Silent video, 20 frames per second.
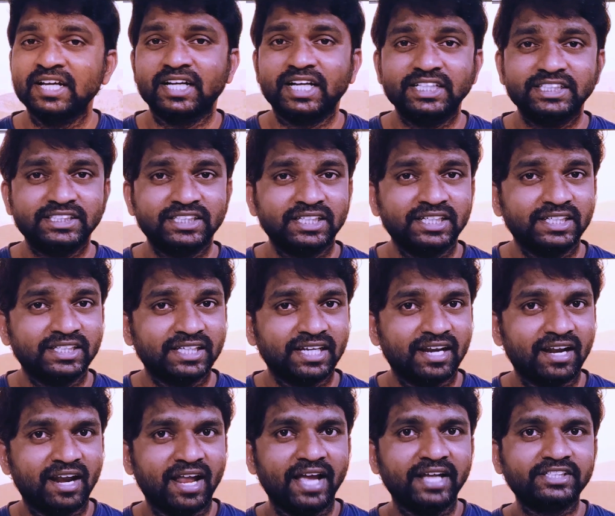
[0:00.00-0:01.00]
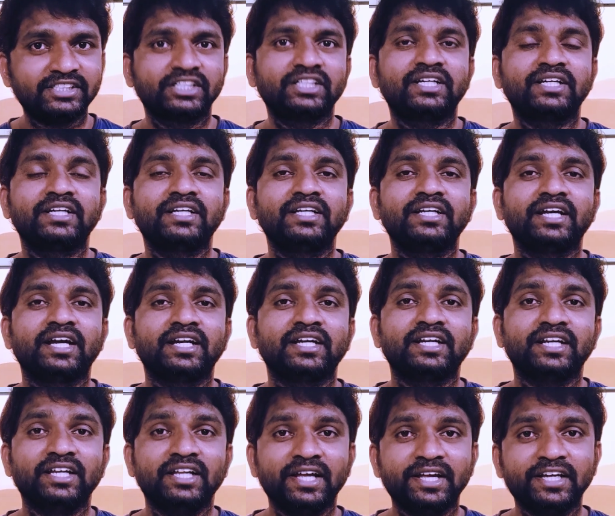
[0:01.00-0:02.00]
ఖచ్చితంగా అయితే లైక్ చేయండి అండ్
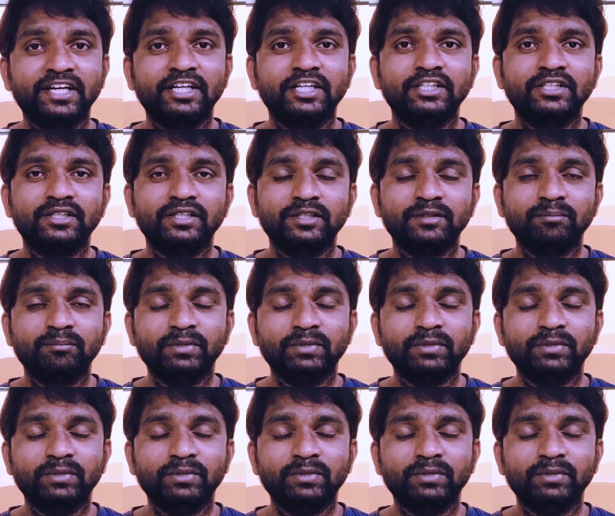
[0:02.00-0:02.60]
లైక్ అనేది